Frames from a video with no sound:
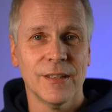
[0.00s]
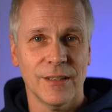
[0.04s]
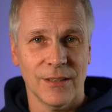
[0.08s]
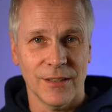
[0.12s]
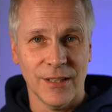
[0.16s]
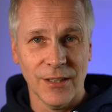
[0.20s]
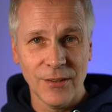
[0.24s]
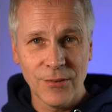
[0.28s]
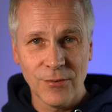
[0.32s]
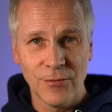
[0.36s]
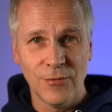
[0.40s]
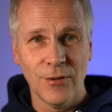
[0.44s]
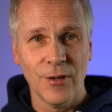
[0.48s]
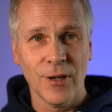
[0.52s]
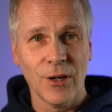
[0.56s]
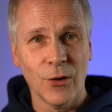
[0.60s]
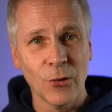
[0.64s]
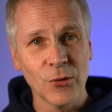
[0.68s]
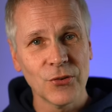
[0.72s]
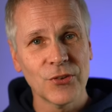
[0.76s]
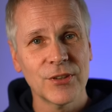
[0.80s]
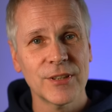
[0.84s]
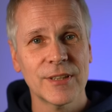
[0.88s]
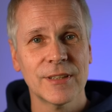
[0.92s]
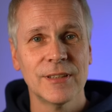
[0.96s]
das
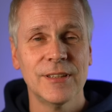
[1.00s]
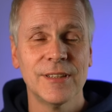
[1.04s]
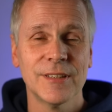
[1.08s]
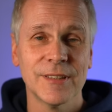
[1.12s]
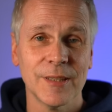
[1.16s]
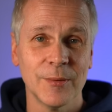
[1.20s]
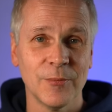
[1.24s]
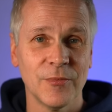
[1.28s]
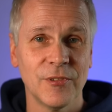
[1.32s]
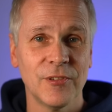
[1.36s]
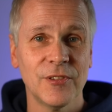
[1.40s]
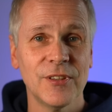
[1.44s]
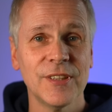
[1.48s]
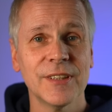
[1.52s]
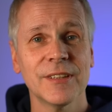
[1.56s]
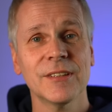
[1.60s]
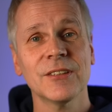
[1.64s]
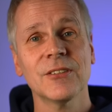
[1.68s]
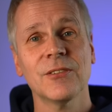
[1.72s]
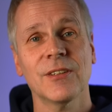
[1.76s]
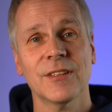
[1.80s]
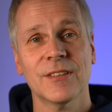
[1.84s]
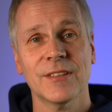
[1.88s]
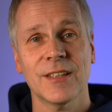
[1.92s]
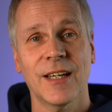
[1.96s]
voraussichtlich im
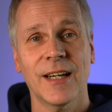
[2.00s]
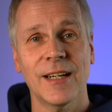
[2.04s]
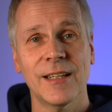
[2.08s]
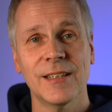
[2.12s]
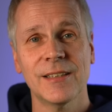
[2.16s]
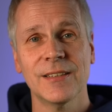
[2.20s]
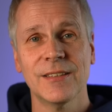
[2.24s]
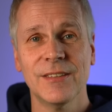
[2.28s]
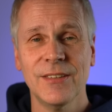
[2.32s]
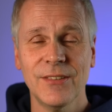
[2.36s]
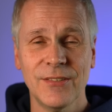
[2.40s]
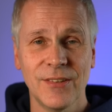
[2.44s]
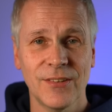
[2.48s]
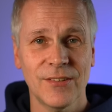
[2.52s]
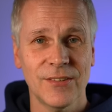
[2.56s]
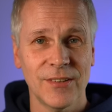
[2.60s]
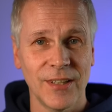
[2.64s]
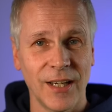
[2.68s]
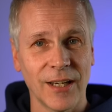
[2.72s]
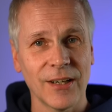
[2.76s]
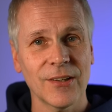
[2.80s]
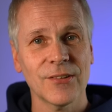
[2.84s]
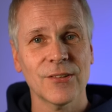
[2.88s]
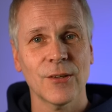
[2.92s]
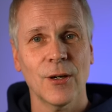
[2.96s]
vierten Quartal dieses
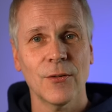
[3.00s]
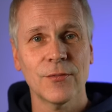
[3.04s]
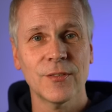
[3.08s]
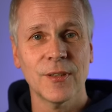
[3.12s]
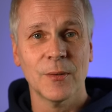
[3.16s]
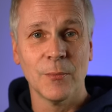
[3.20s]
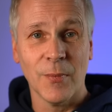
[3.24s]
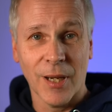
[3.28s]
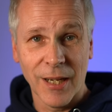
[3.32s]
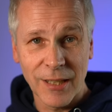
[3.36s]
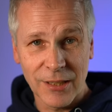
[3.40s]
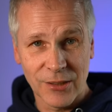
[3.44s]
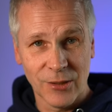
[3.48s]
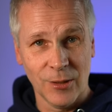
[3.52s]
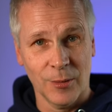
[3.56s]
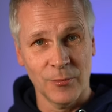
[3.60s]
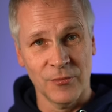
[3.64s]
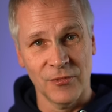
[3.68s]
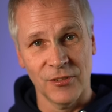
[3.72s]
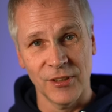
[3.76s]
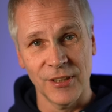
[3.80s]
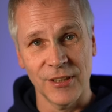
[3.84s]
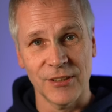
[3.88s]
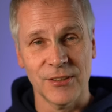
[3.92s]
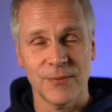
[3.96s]
Jahres auf den Markt
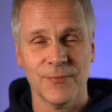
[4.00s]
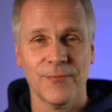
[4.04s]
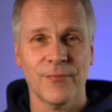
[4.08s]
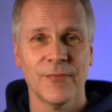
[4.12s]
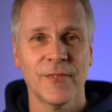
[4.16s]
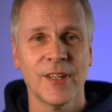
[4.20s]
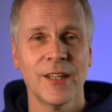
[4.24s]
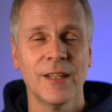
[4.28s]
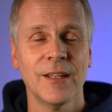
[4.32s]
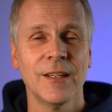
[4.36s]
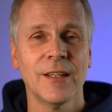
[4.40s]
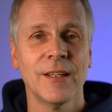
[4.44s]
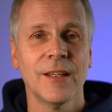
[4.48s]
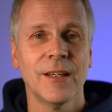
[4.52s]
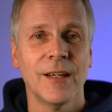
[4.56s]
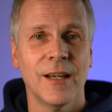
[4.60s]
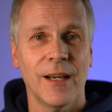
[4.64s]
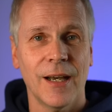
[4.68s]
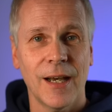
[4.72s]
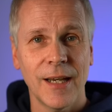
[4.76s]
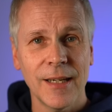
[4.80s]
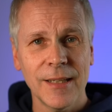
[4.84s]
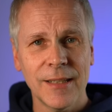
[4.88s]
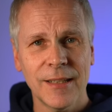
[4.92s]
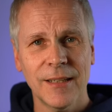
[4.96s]
kommen wird.
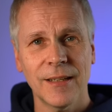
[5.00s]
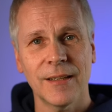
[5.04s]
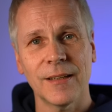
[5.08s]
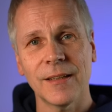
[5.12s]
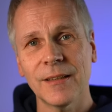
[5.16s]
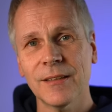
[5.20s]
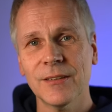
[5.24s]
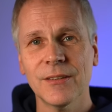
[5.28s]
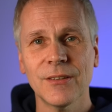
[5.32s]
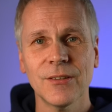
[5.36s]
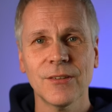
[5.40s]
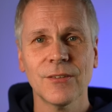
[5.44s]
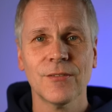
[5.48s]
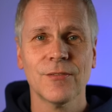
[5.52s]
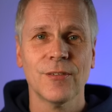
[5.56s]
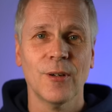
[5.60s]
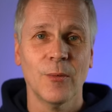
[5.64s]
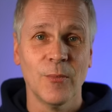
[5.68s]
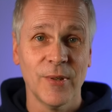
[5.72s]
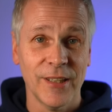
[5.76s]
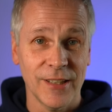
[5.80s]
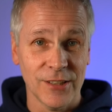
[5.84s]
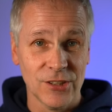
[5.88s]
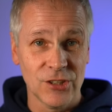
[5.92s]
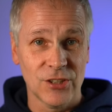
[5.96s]
iCar ist
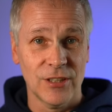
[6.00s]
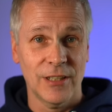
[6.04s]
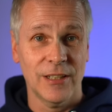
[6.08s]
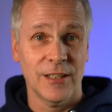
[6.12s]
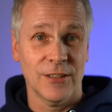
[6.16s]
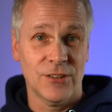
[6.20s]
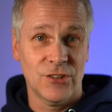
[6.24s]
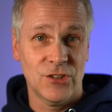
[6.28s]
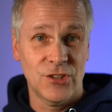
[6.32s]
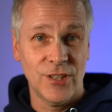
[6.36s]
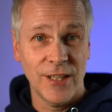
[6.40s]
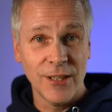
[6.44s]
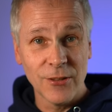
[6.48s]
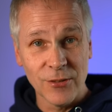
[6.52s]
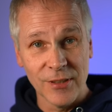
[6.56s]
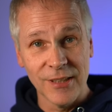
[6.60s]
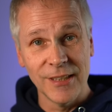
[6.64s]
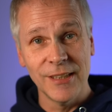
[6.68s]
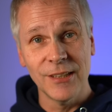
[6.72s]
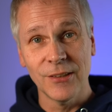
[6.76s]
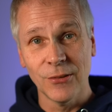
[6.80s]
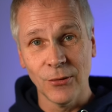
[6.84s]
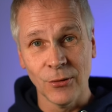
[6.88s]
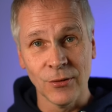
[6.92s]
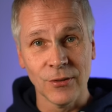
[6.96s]
vom Hersteller
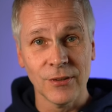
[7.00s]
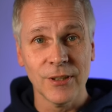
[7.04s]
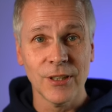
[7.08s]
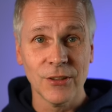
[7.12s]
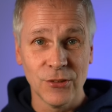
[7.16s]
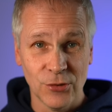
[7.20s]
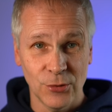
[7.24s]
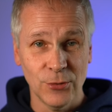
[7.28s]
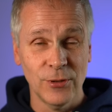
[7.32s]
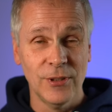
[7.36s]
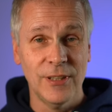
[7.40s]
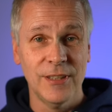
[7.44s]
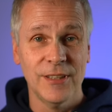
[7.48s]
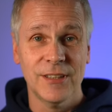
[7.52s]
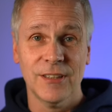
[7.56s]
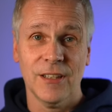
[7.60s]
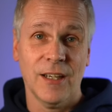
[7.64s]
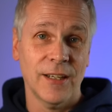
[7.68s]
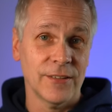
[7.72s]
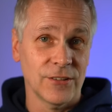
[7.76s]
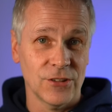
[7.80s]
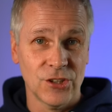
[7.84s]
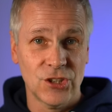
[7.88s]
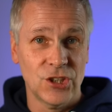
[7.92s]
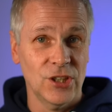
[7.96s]
Cherry und natürlich
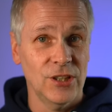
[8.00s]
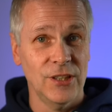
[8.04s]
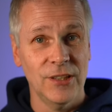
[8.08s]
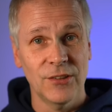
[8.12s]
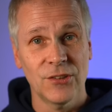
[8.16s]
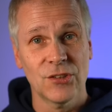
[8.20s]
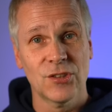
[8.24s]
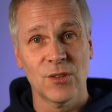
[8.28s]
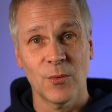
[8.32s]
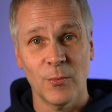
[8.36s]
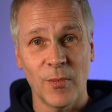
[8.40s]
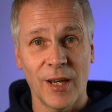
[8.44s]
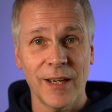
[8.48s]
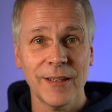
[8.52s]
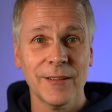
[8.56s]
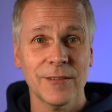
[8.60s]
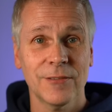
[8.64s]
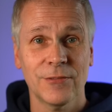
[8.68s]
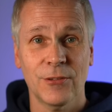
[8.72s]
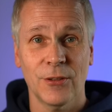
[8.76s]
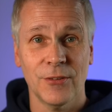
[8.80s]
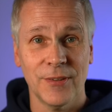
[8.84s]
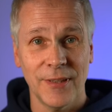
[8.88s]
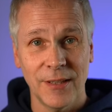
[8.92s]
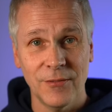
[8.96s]
eine chinesische Marke,
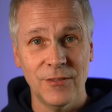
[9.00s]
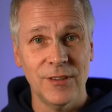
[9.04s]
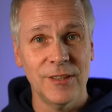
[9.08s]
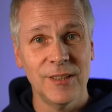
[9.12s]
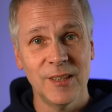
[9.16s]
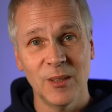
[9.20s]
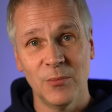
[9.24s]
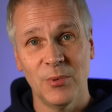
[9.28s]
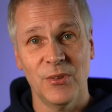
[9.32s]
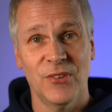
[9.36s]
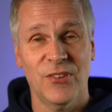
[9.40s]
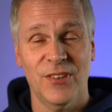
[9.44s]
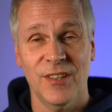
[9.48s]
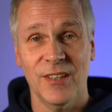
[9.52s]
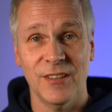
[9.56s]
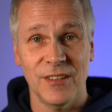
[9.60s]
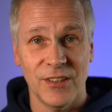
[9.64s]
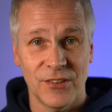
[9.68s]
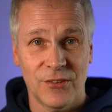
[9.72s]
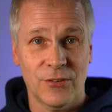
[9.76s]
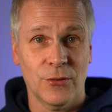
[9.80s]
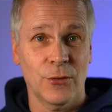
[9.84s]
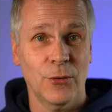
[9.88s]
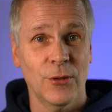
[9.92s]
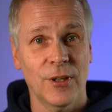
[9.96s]
von der wir hier bisher
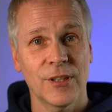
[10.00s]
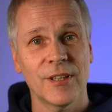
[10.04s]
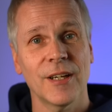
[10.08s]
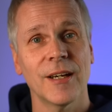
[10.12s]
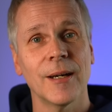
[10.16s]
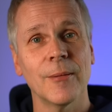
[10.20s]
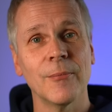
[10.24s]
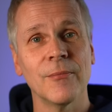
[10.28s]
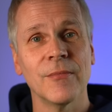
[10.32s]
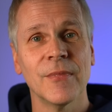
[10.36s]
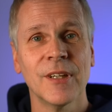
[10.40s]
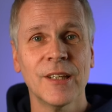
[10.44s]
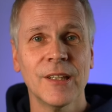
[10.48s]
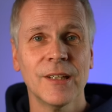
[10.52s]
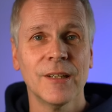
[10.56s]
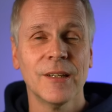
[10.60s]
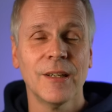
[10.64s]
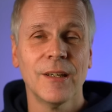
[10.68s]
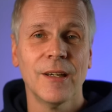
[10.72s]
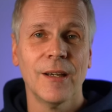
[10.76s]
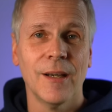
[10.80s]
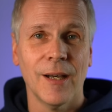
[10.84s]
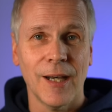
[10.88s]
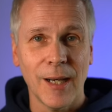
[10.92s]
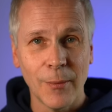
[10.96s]
nichts gehört haben.
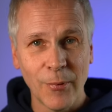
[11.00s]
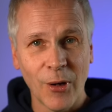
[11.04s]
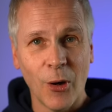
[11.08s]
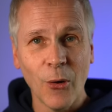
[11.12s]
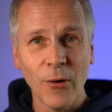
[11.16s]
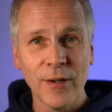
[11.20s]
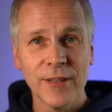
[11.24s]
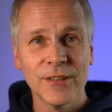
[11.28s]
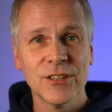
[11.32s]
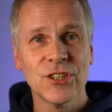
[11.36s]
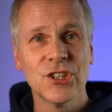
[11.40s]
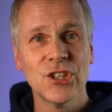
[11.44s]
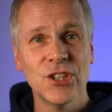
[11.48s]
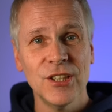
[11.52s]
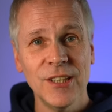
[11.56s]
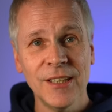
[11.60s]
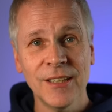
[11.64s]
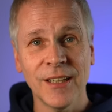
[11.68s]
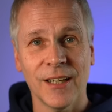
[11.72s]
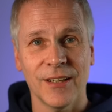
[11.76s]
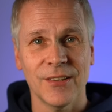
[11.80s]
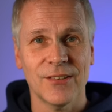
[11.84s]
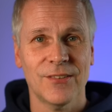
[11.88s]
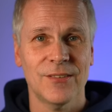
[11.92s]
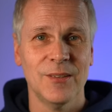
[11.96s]
Aber auch in
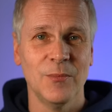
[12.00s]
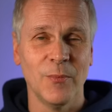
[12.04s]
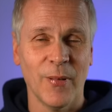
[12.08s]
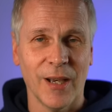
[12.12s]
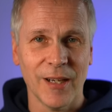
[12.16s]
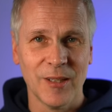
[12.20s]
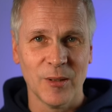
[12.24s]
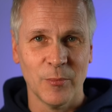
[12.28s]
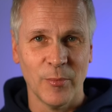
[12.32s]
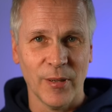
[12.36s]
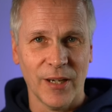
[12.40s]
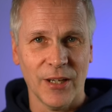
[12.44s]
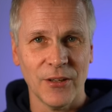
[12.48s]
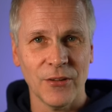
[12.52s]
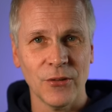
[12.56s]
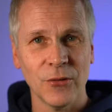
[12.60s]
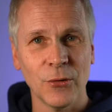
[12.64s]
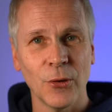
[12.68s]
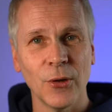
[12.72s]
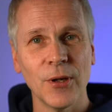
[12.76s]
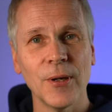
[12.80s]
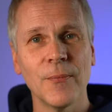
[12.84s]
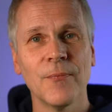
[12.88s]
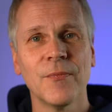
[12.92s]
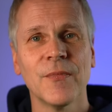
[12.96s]
China ist die Marke
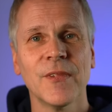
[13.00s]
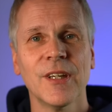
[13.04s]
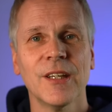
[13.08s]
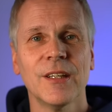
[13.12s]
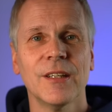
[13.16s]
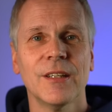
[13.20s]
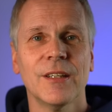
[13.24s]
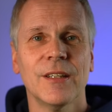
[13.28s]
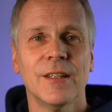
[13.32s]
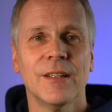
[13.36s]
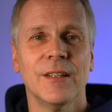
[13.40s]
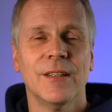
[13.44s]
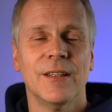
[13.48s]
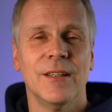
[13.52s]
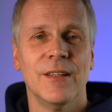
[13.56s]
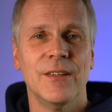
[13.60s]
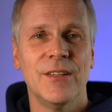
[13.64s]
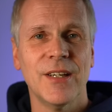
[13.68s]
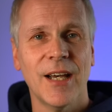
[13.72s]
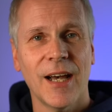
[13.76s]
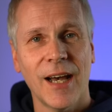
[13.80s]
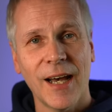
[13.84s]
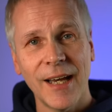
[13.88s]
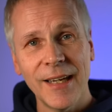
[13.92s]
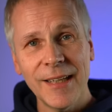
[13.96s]
brandneu.
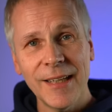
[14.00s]
Der